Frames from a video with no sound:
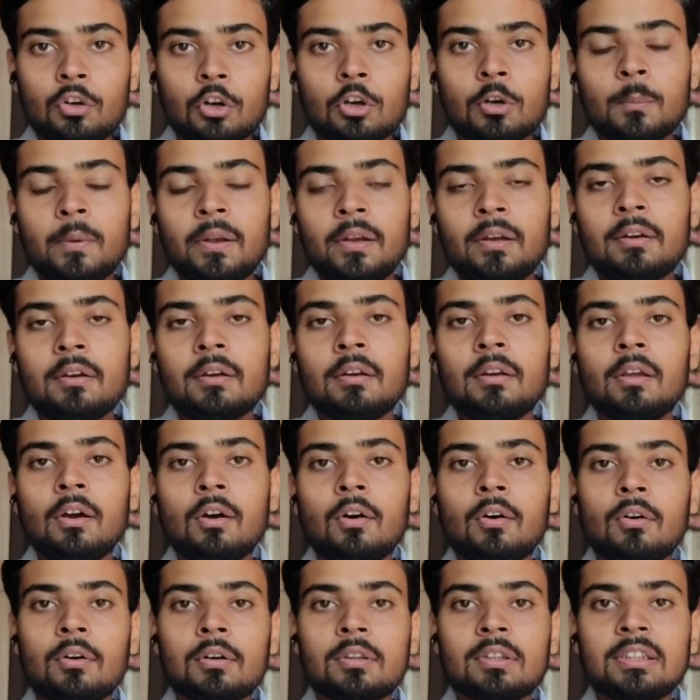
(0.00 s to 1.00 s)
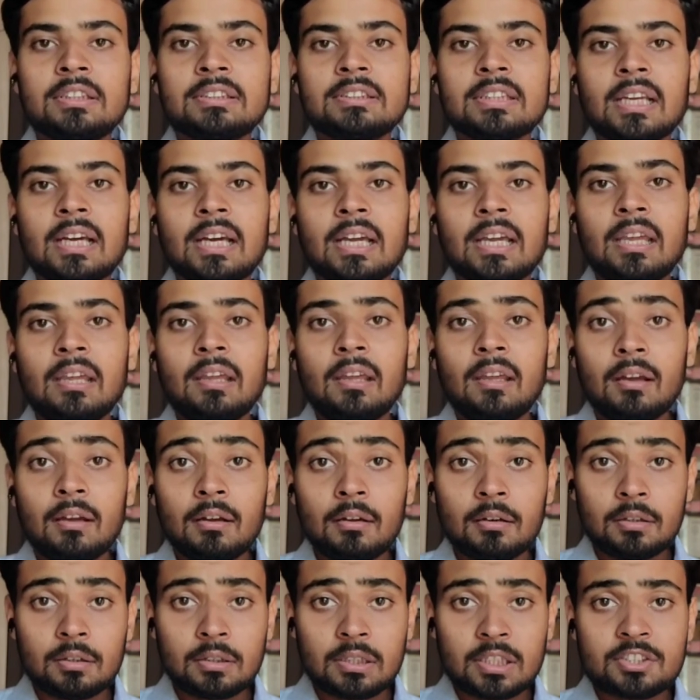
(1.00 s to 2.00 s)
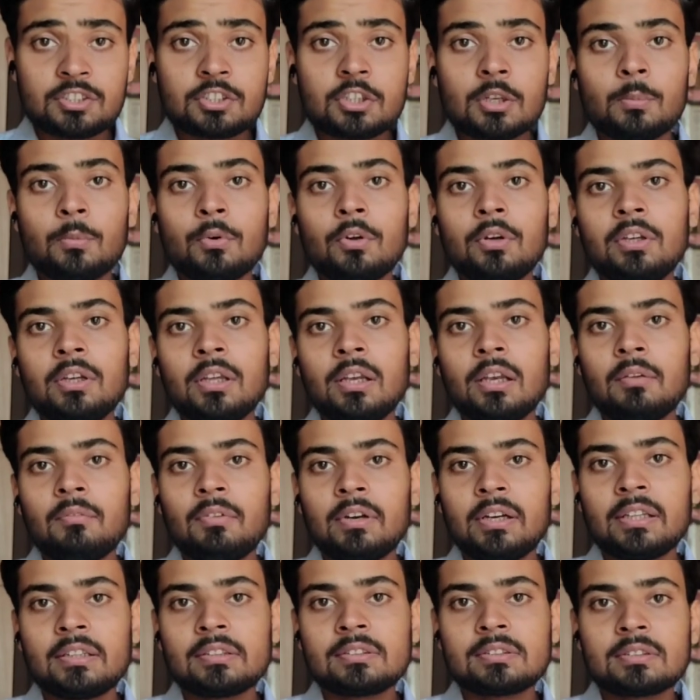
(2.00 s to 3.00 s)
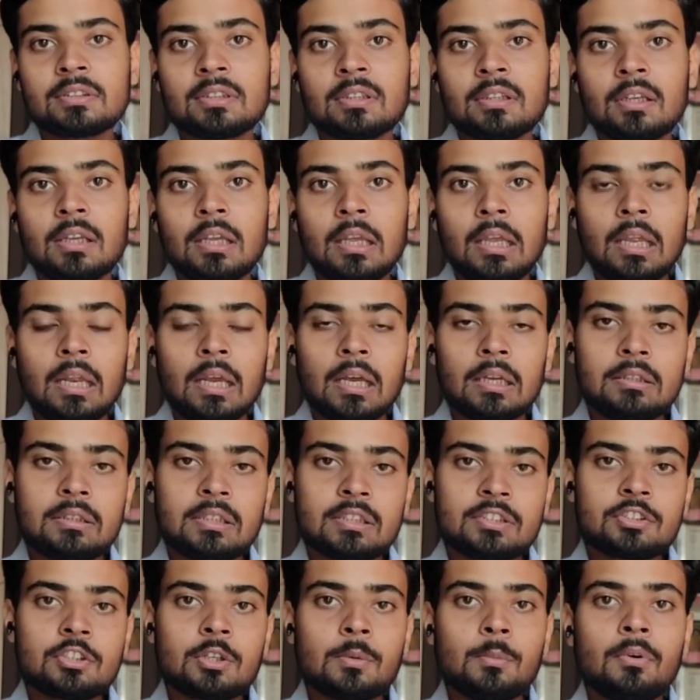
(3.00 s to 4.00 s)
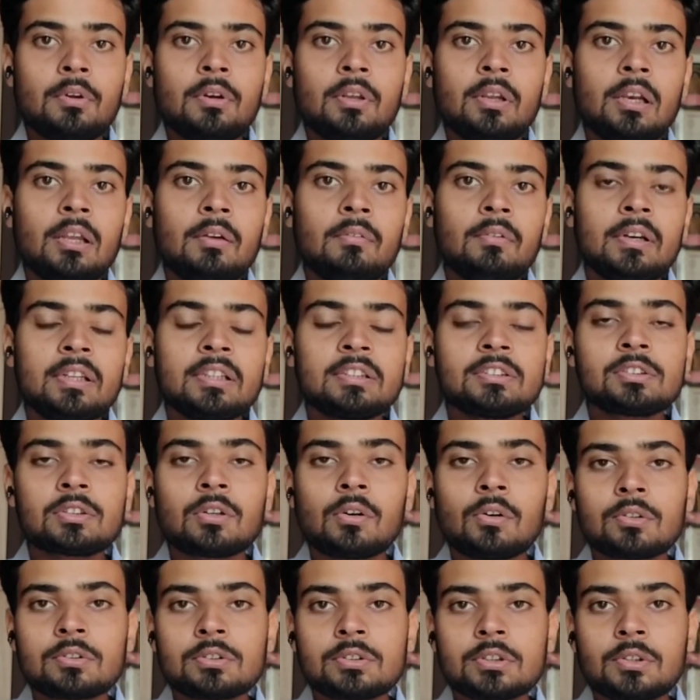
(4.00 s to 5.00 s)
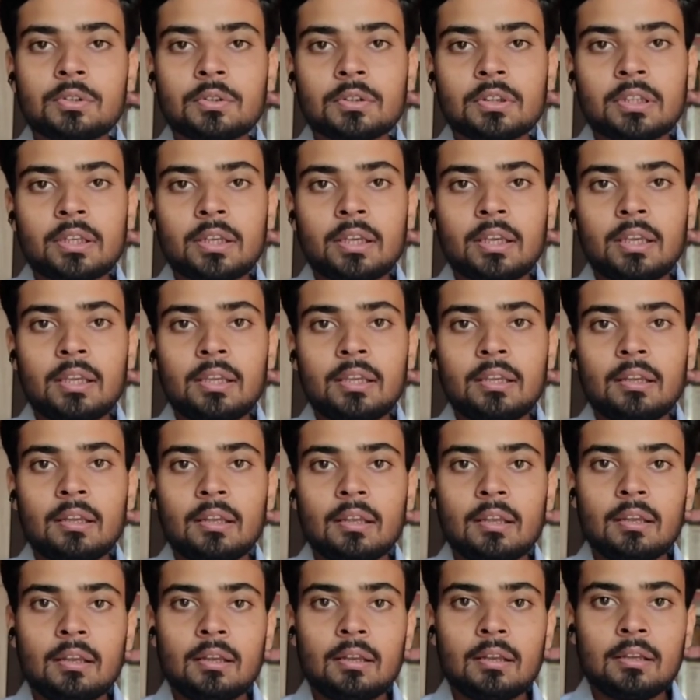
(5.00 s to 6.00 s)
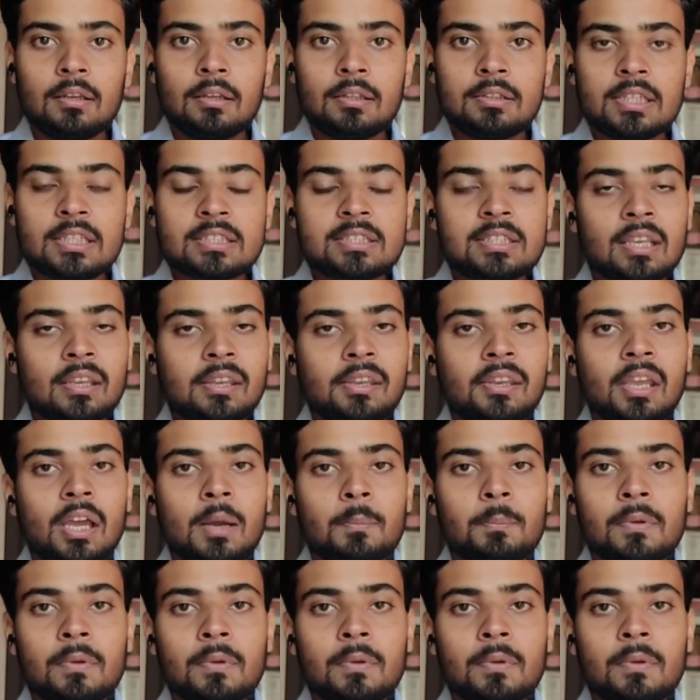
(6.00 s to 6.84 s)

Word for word: डॉक्यूमेंट्री और तीसरा है टेस्टेमोनियल एविडेंस टेस्टेमोनियल एविडेंस कौन से होते हैं जैसे कि